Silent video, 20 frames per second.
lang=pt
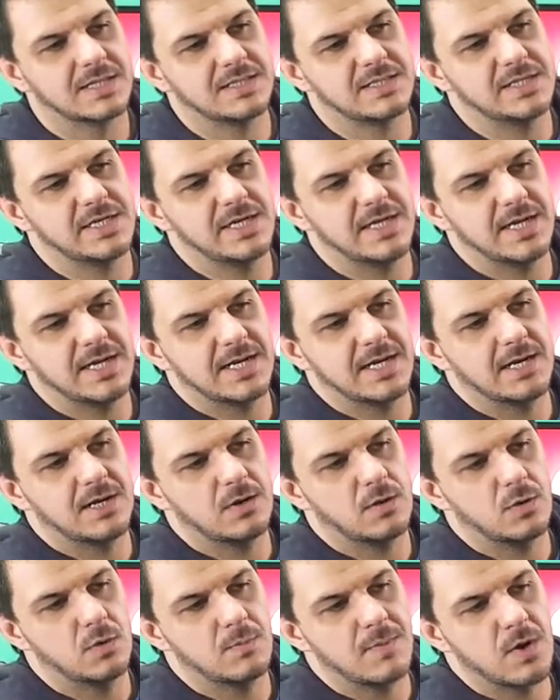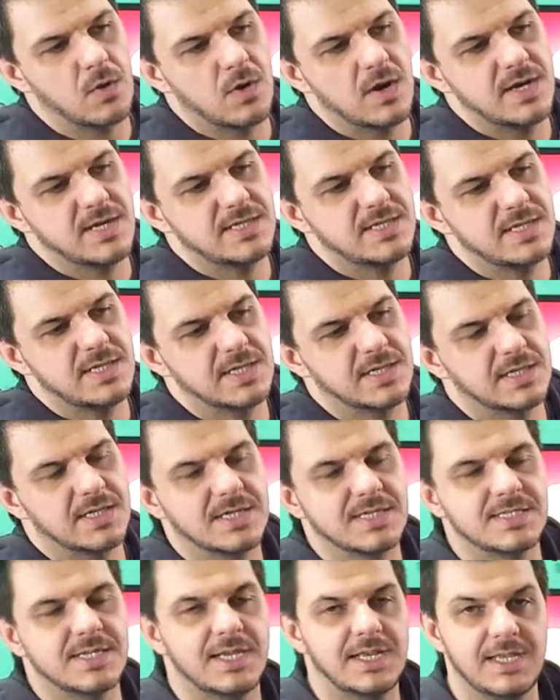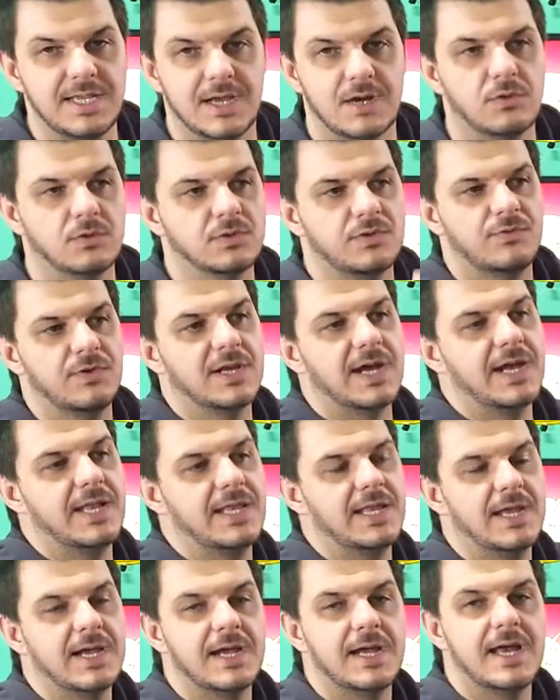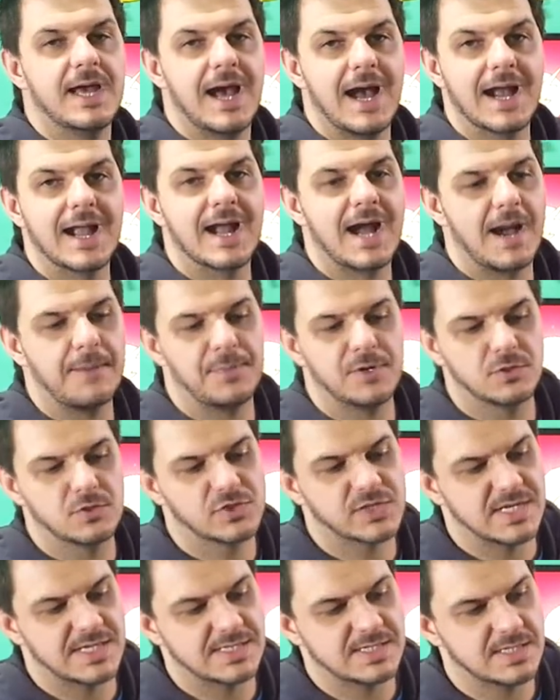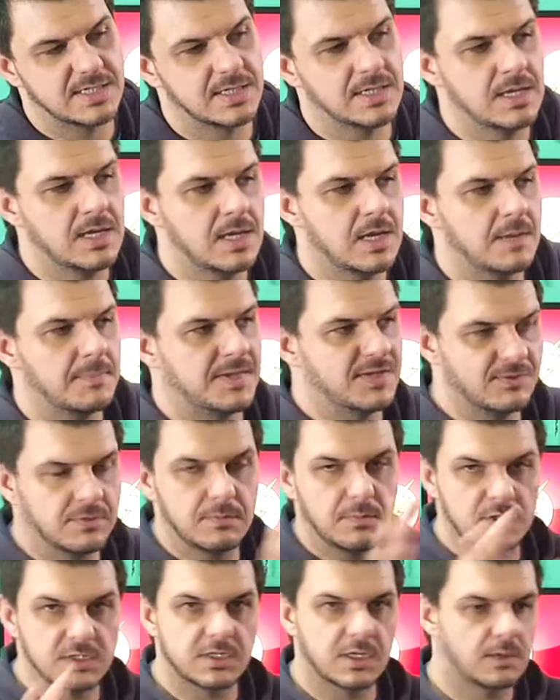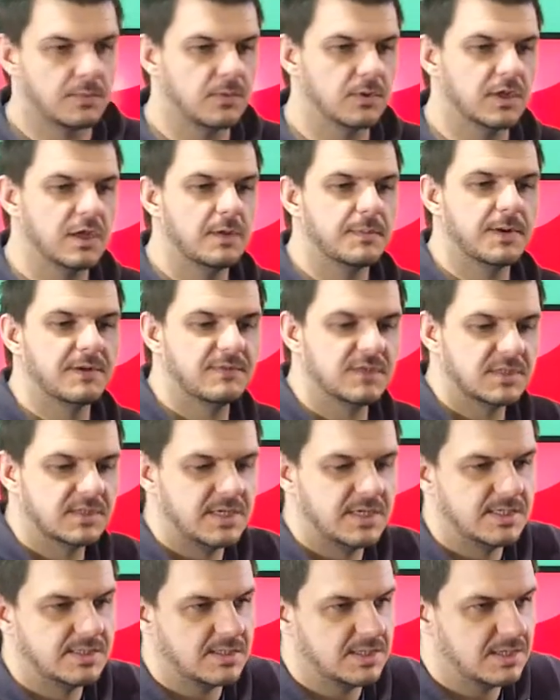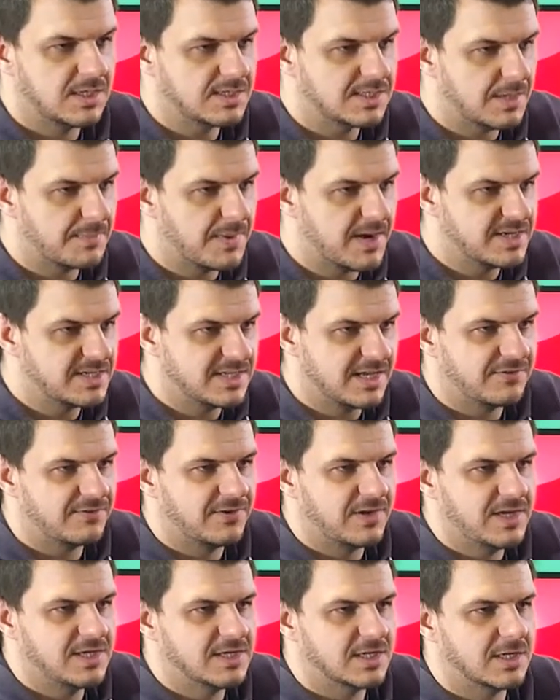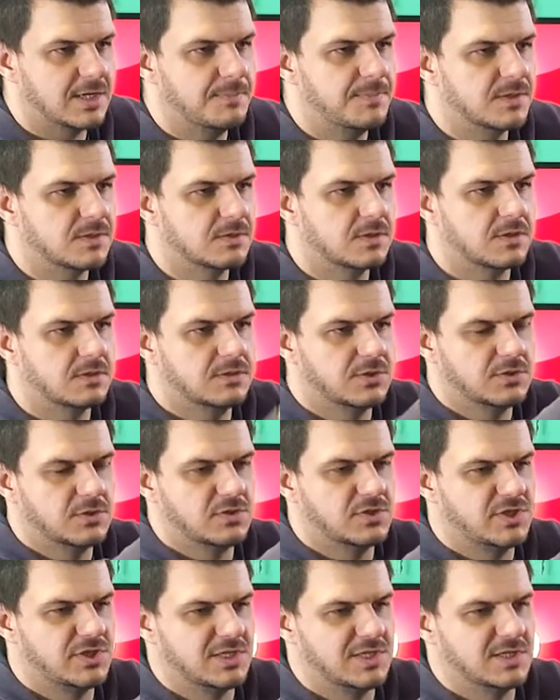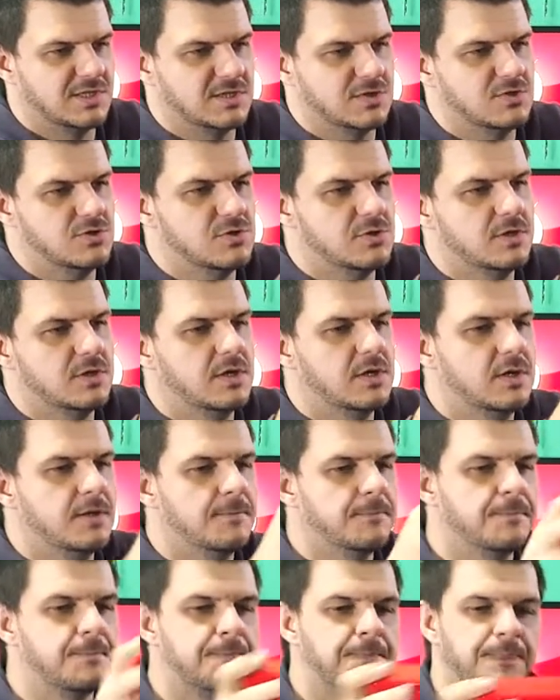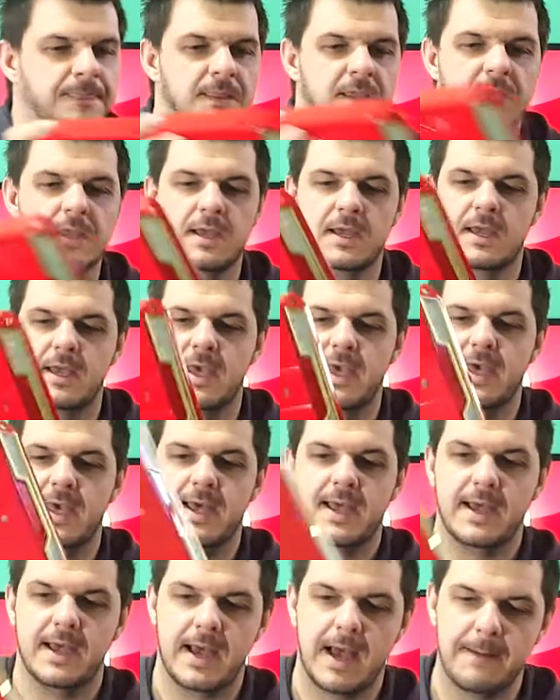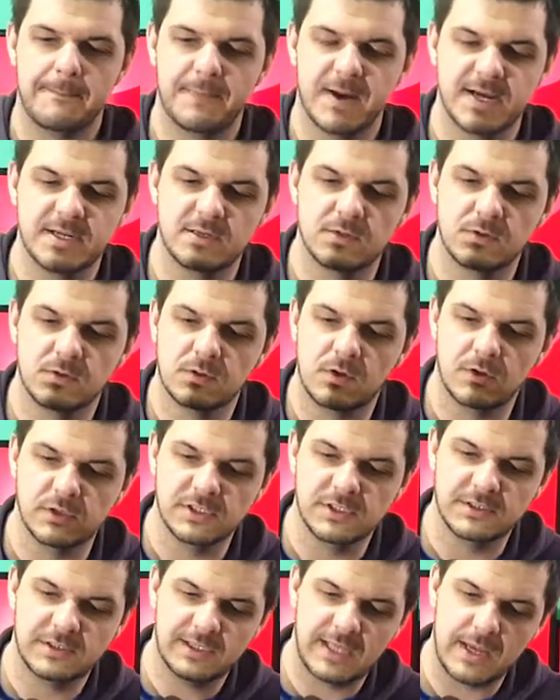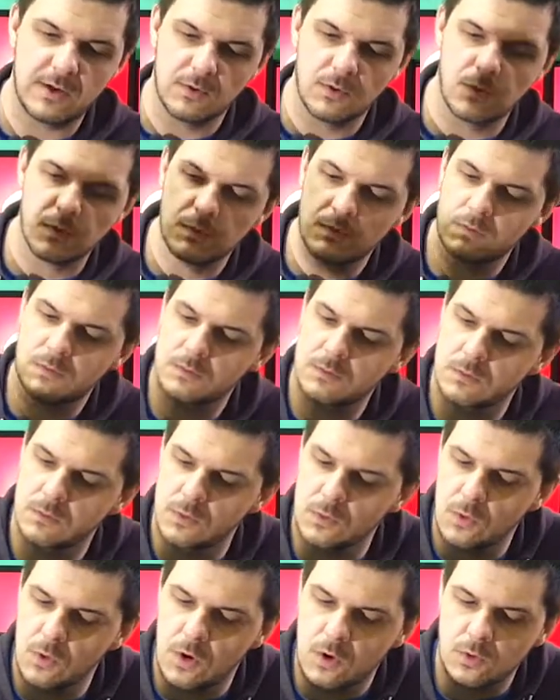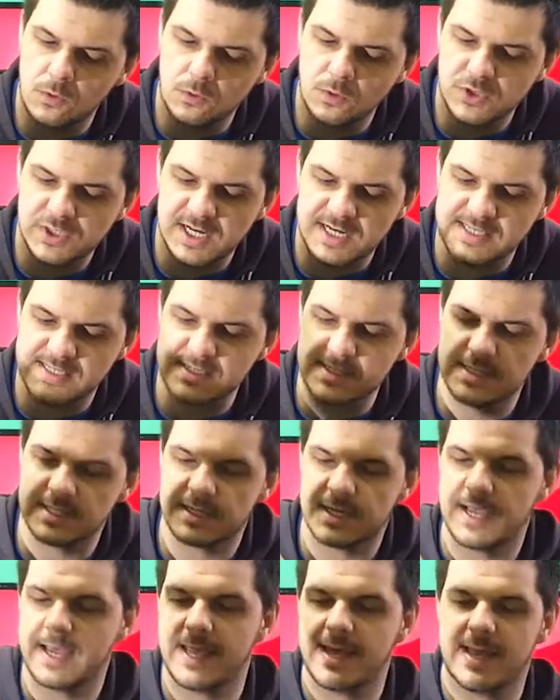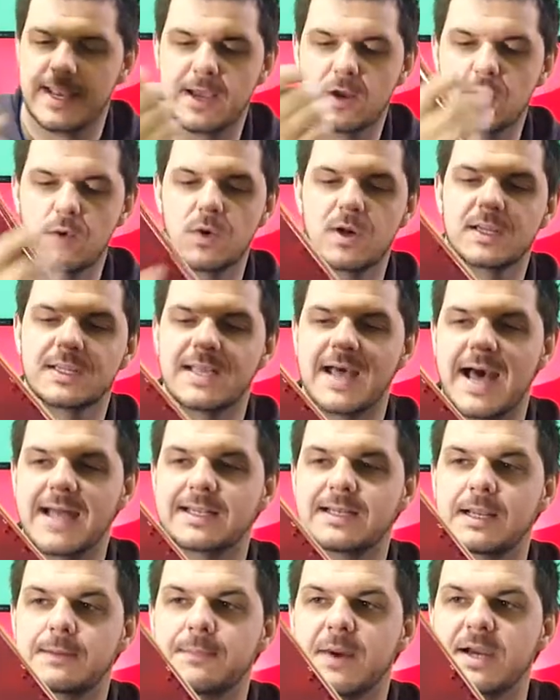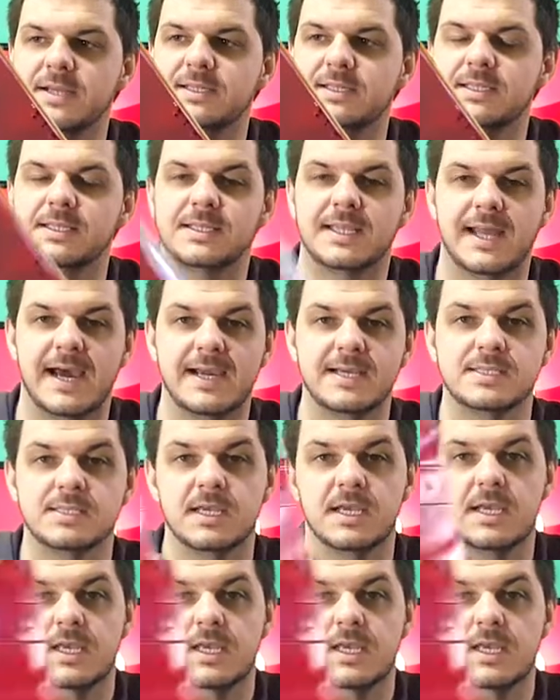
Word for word: Tinha uma cordinha aqui que seria onde ficaria a capa do Shazam, mas eu vou mostrar um pouquinho para vocês. Então essa parte da frente aqui, pessoal, deixa eu tirar daqui, é a parte do, onde tem o, o logo do Shazam, né? Ela é cortada na parte de trás